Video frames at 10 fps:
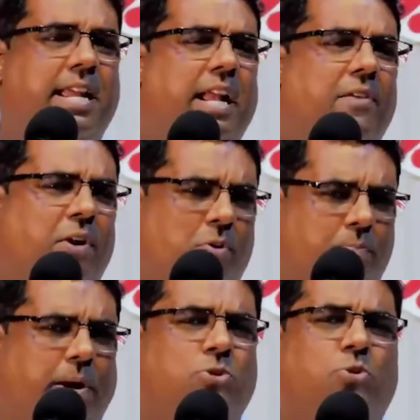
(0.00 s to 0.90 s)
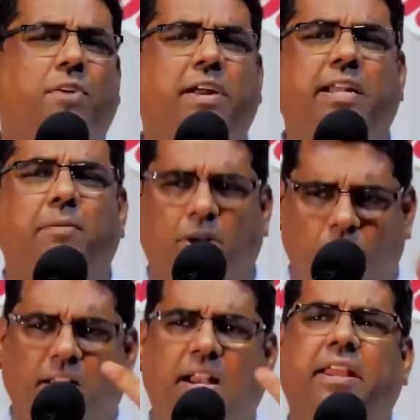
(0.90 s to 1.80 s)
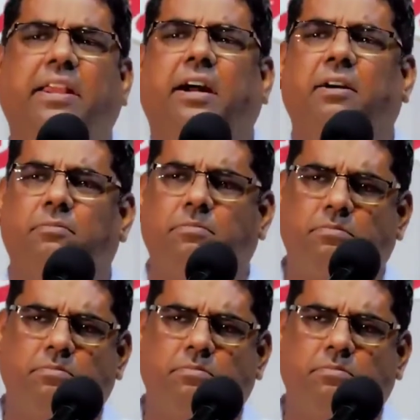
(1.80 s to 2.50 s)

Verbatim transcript: சீரியல் வெறும் பரிசுத்தவான்கள் மட்டும்தான் நடிக்கிறாங்க